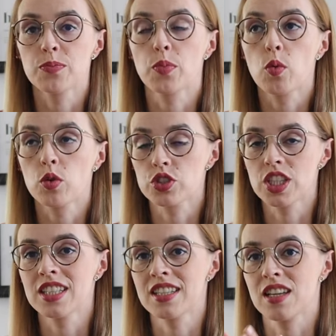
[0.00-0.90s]

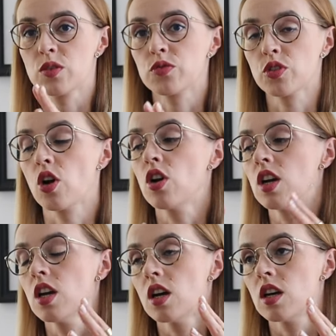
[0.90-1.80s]
połączenie zarówno
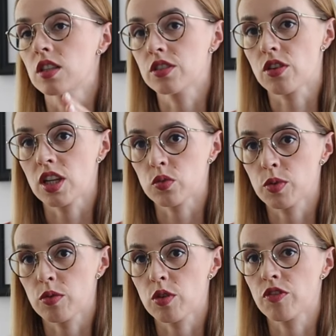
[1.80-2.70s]
e, izolatu
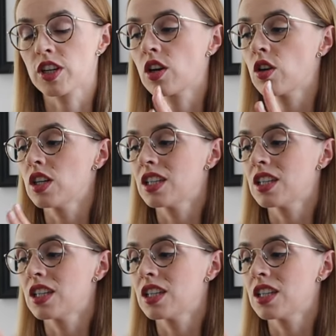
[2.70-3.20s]
białkowego,